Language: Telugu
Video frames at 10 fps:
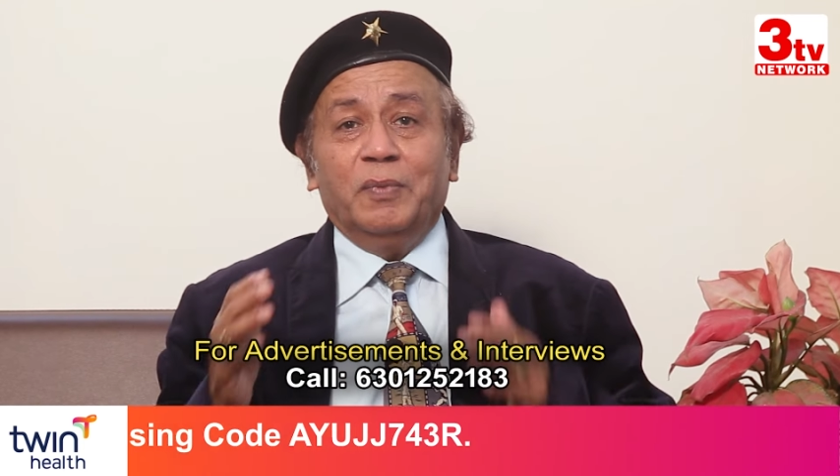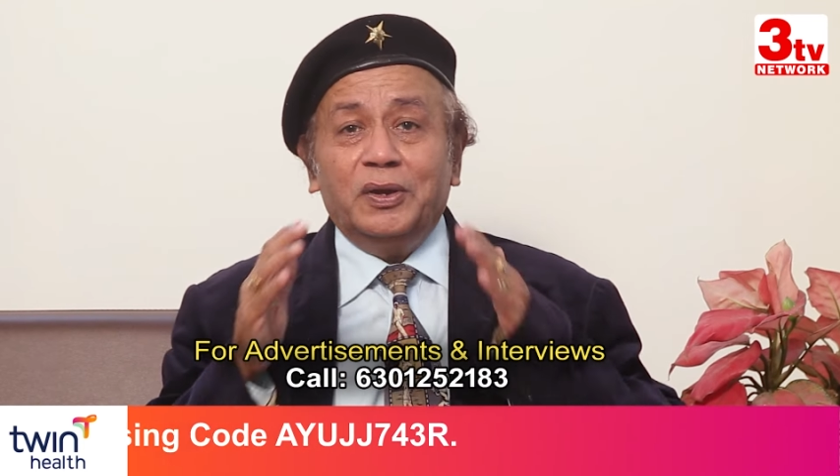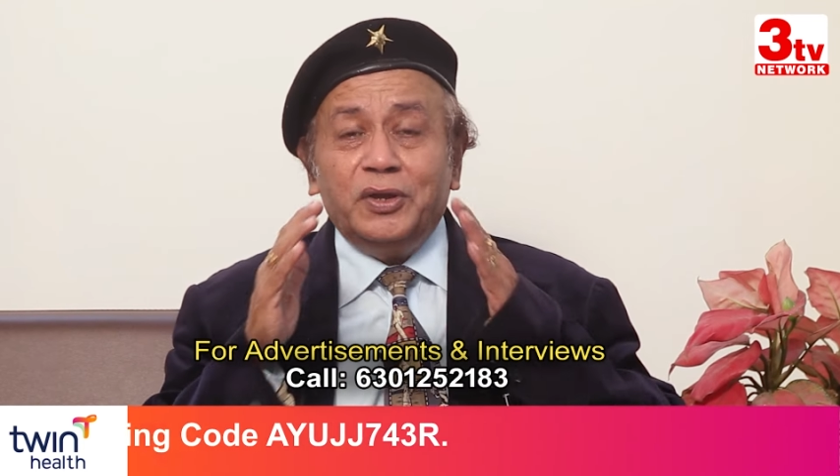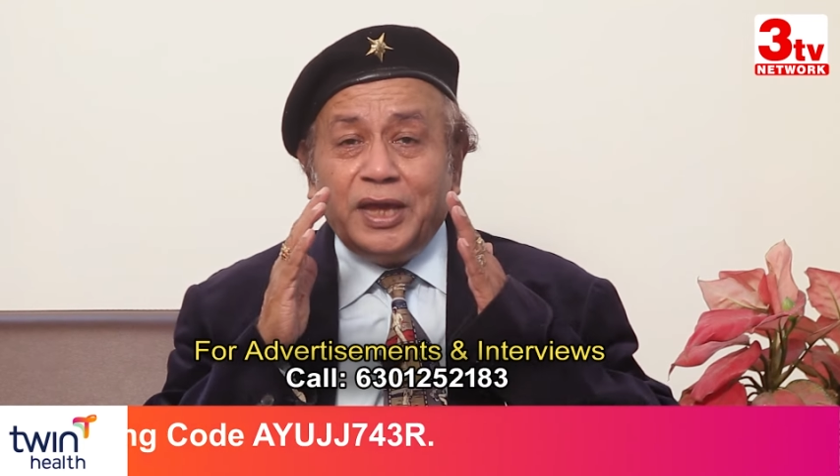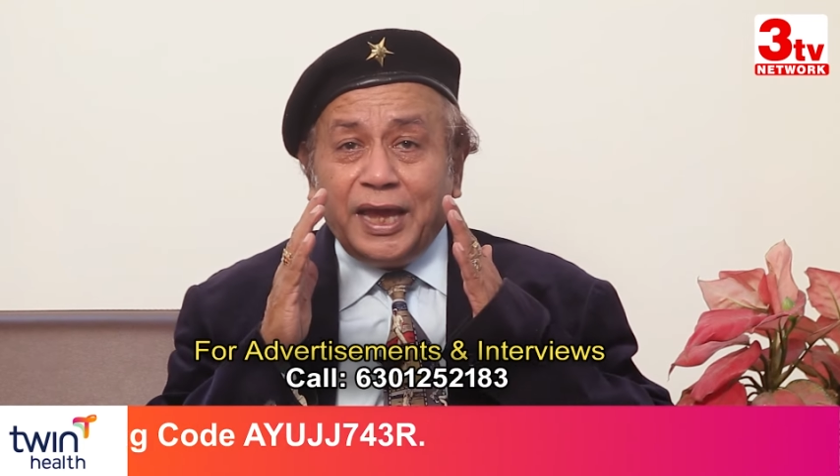
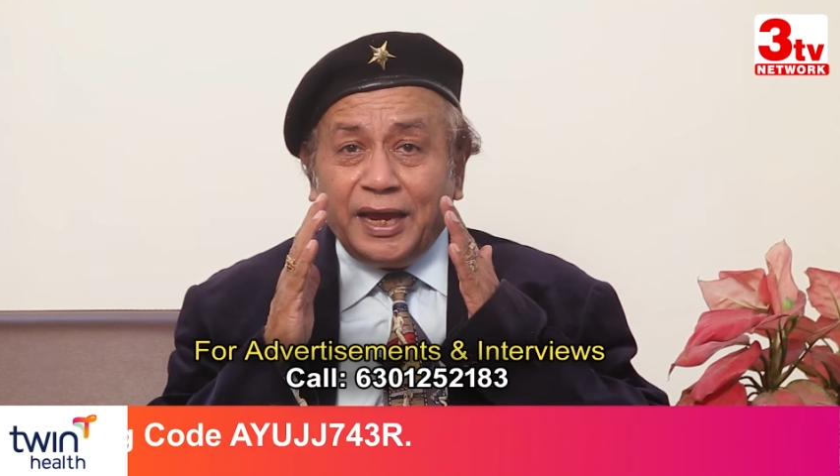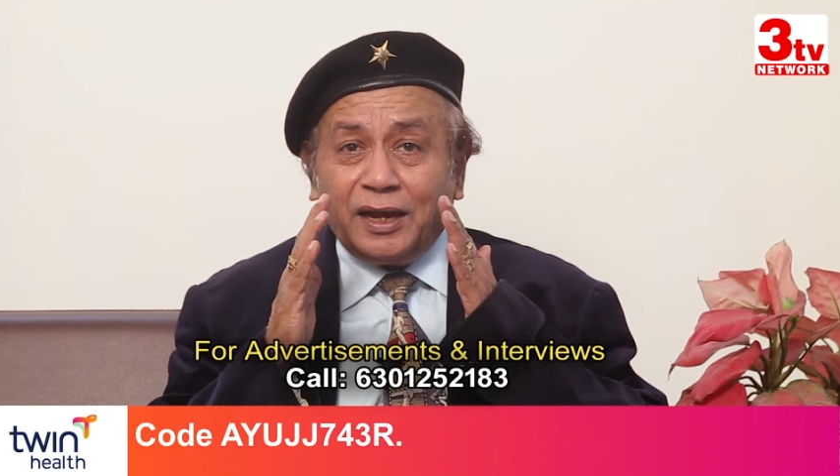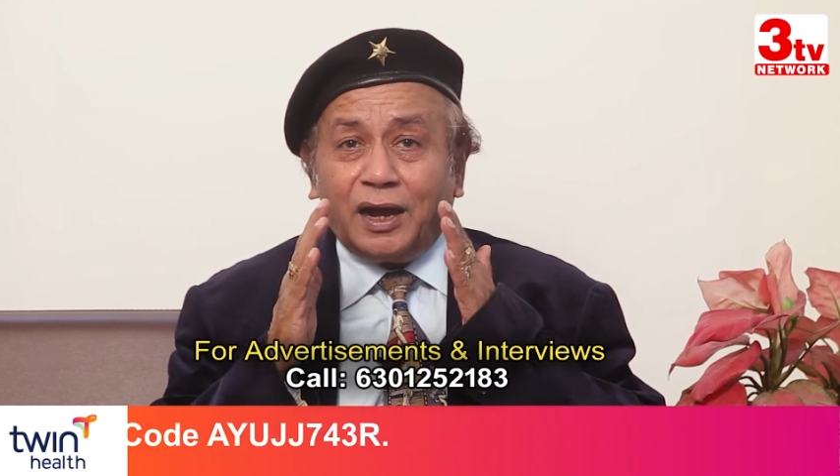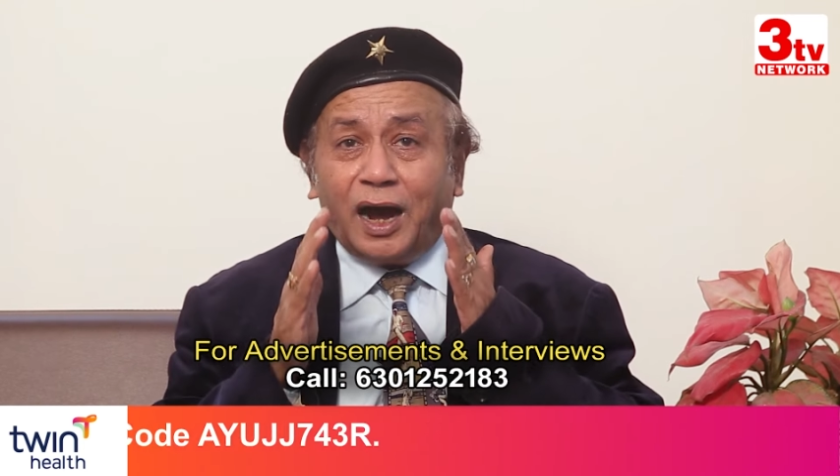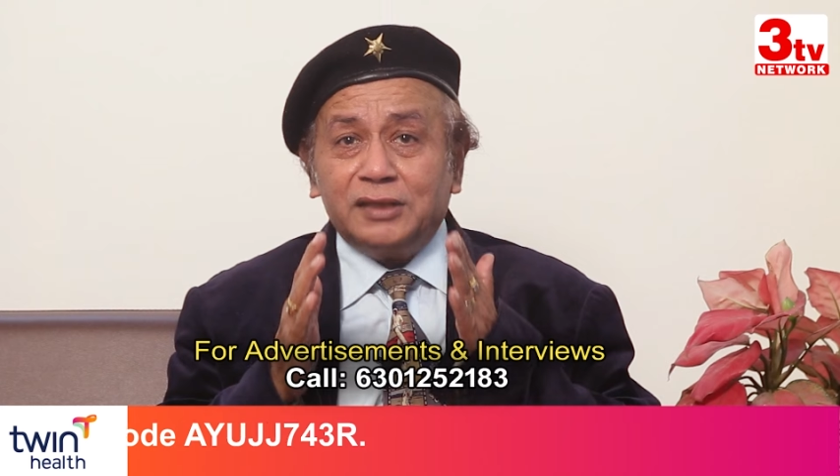మీరు ఏం
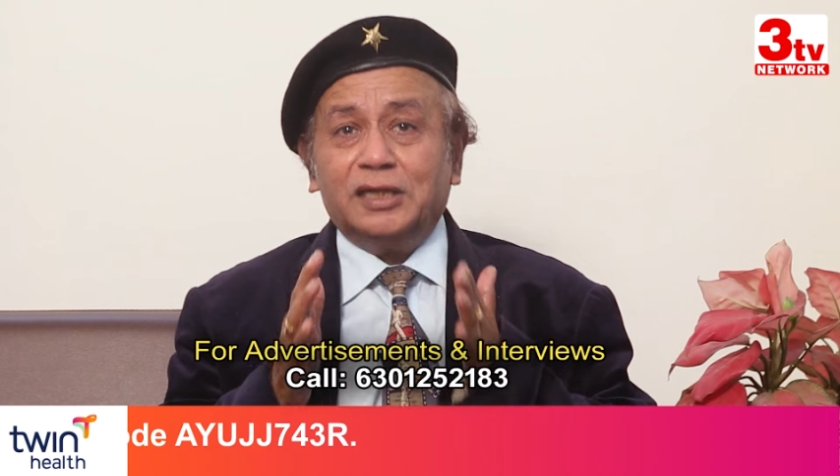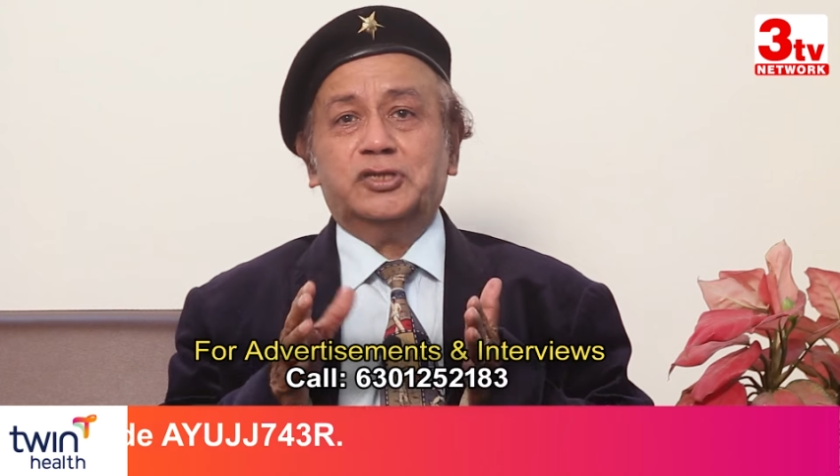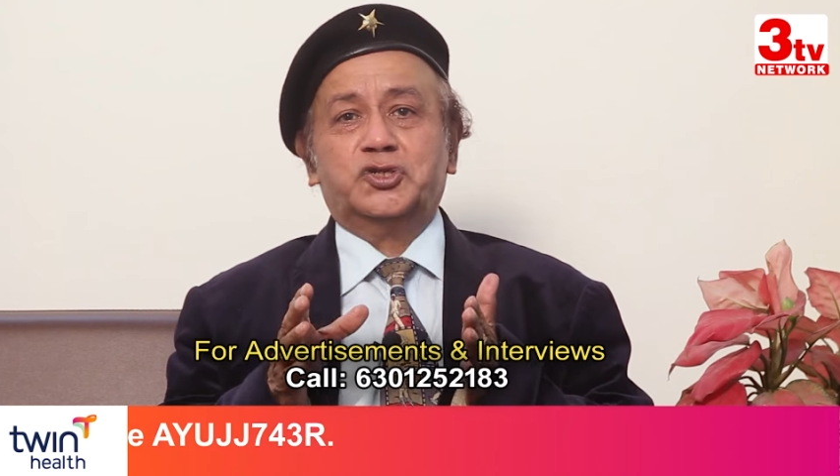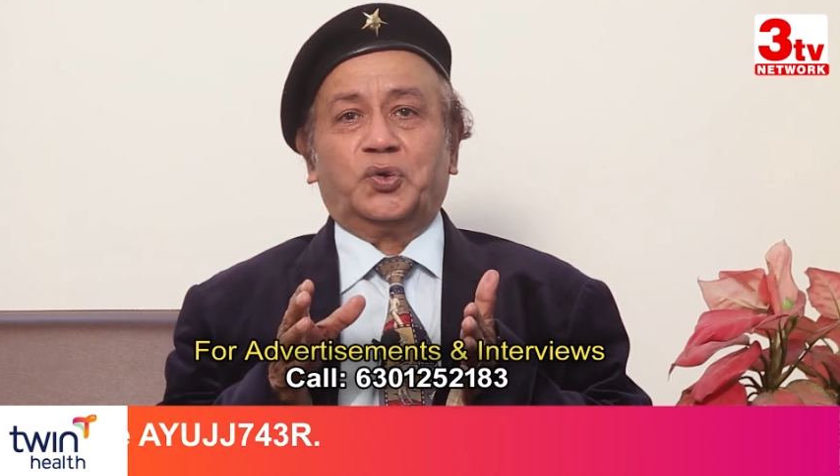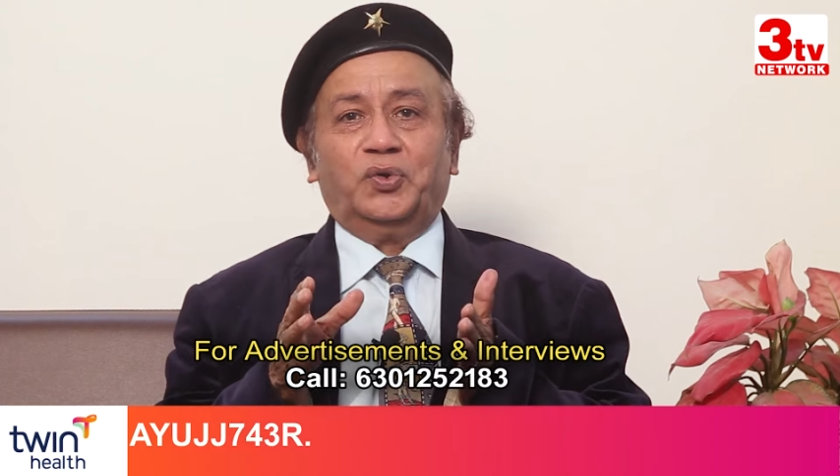
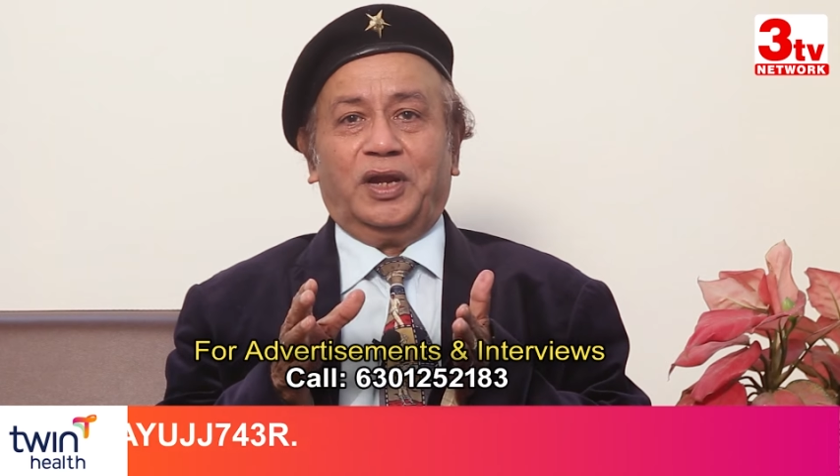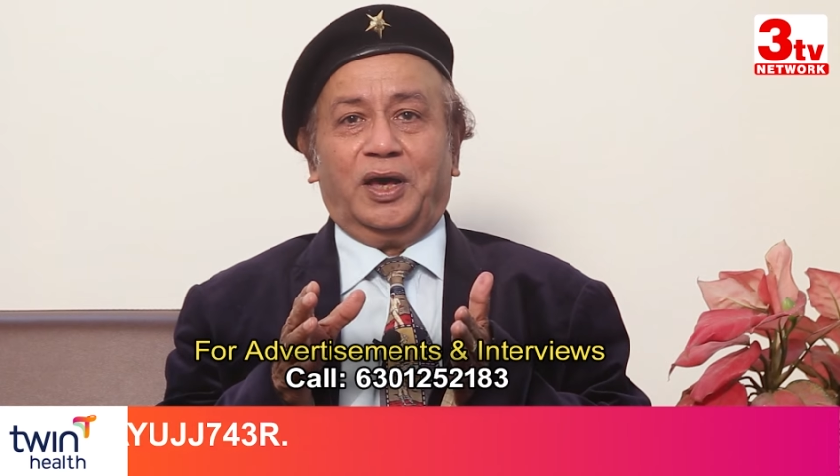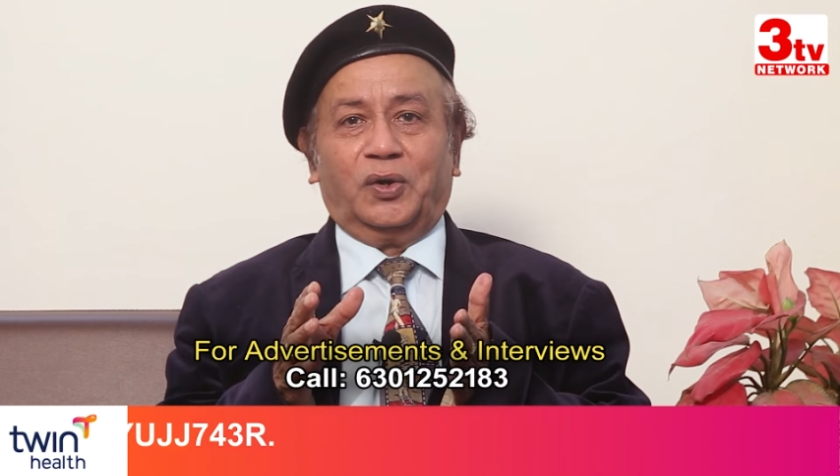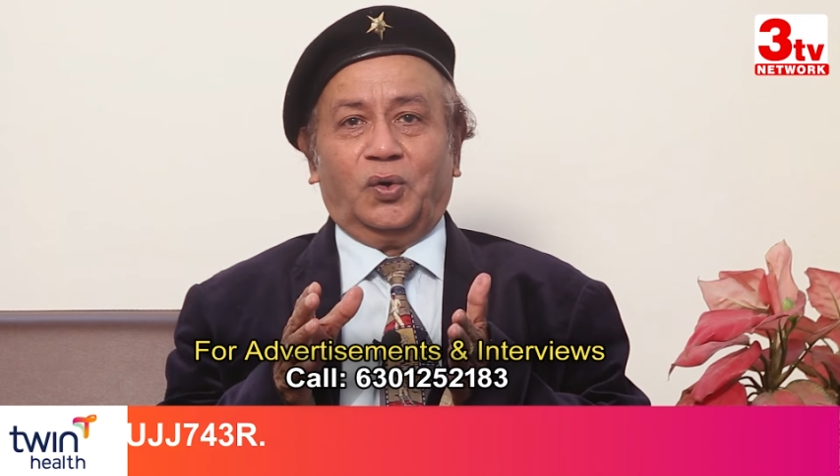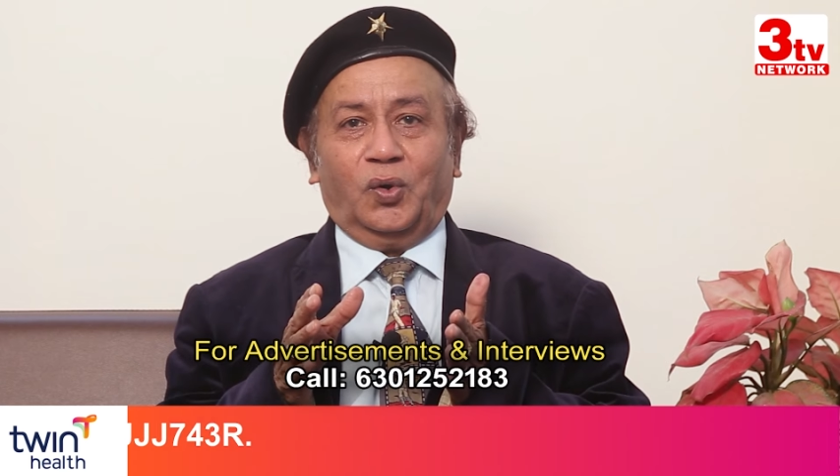
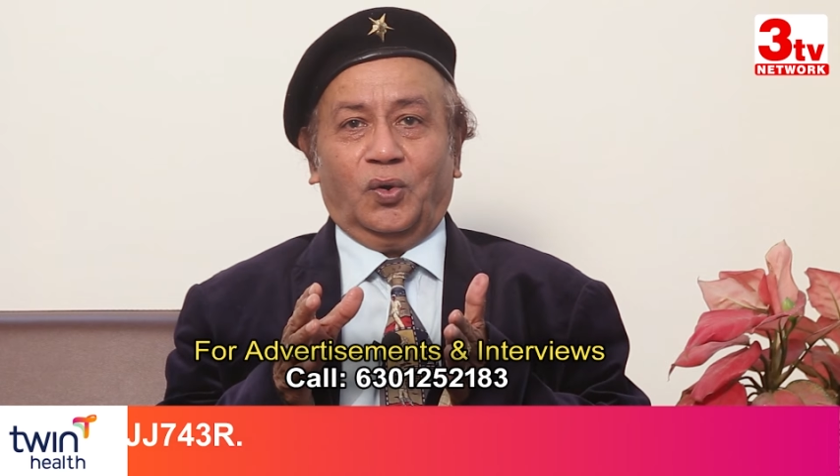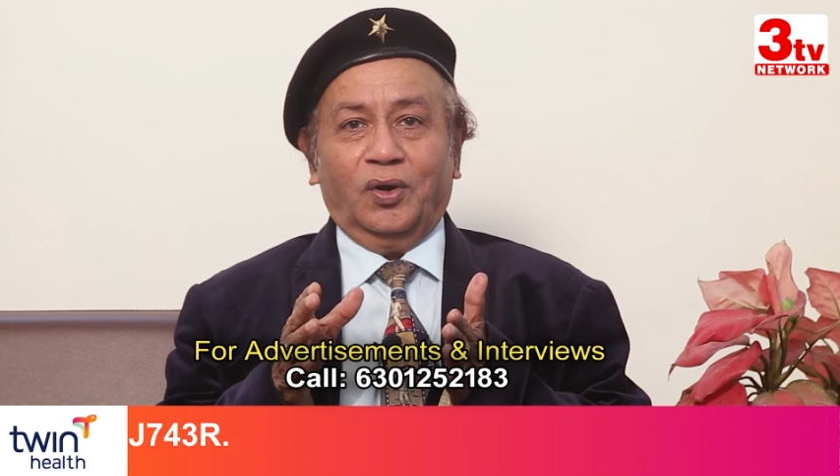కాదలుచుకున్నారో